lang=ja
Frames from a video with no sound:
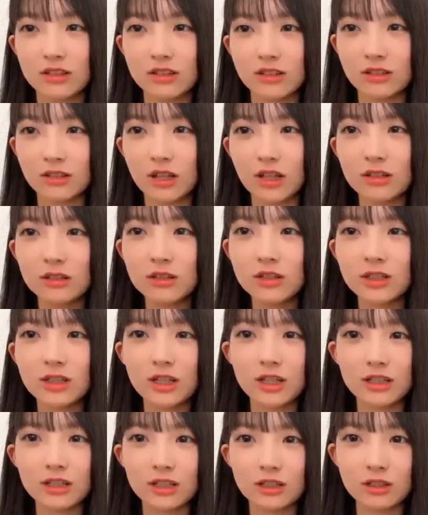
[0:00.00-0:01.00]
楽し
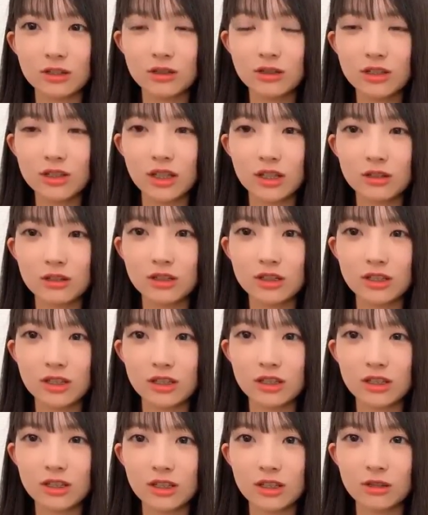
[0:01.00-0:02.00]
かったすごい楽しかっ
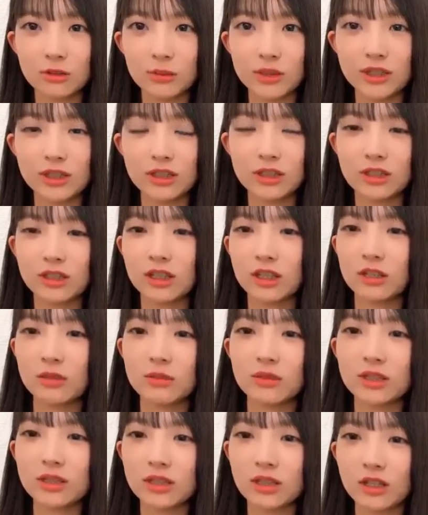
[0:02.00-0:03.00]
たけどめっちゃ疲れ
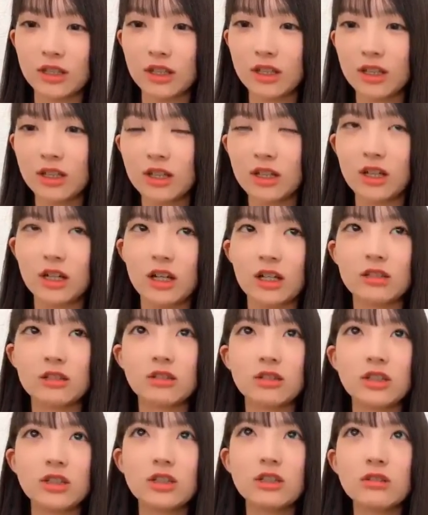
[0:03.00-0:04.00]
ましたねあと
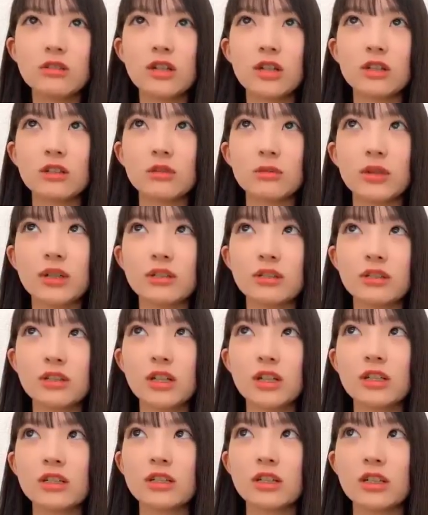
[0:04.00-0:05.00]
実はあの
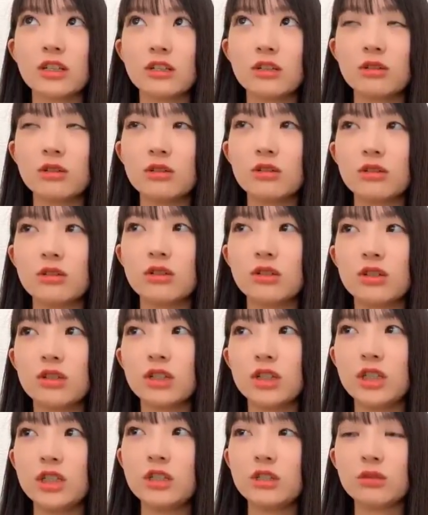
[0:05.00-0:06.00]
バックダンサーの
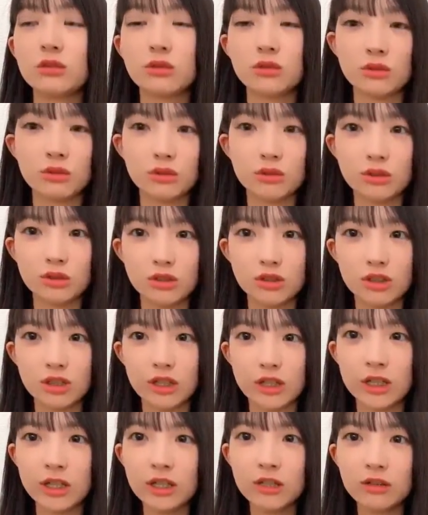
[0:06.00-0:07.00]
衣装の靴って
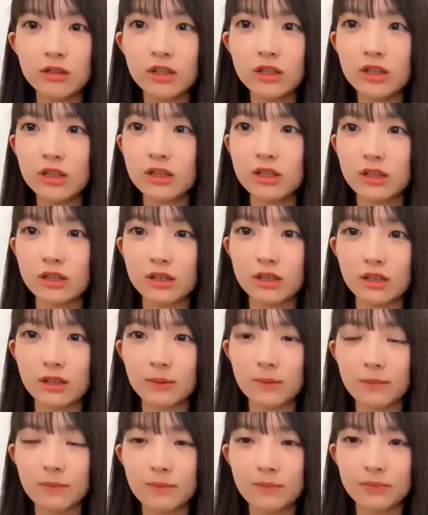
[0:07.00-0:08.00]
ヒールになってて
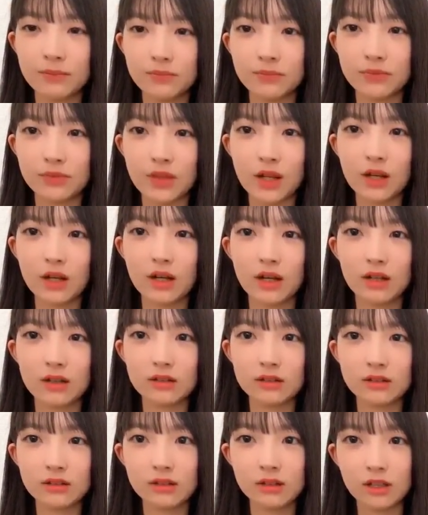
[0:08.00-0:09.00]
中
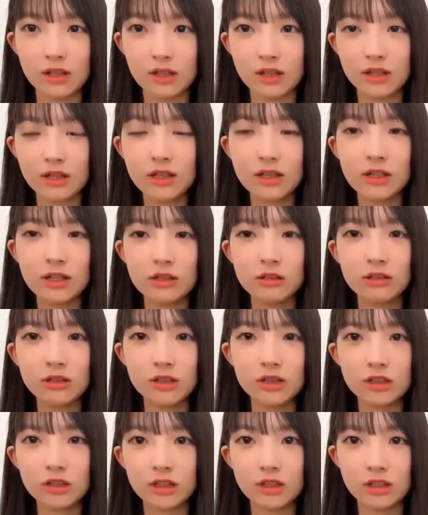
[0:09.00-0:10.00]
がインヒールに
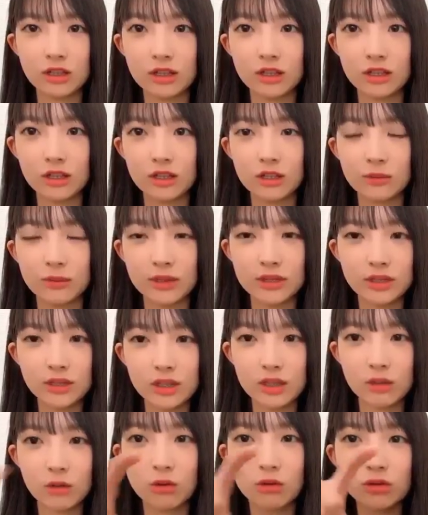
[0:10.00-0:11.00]
なっててめっちゃ
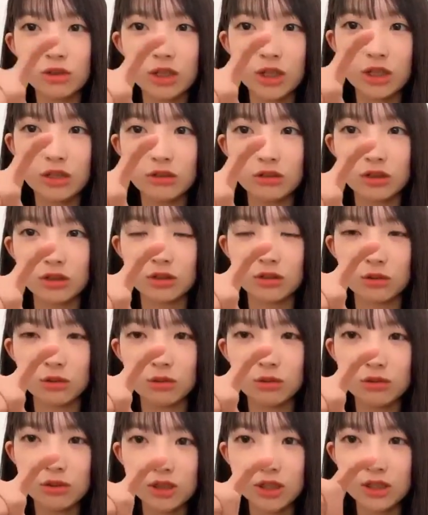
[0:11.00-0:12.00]
ねこんぐらいあるんですよ
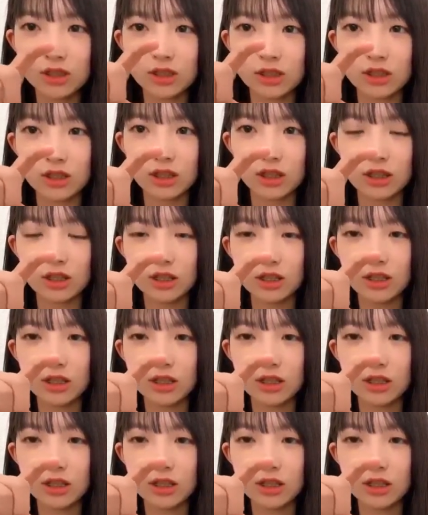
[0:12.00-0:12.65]
こうなってて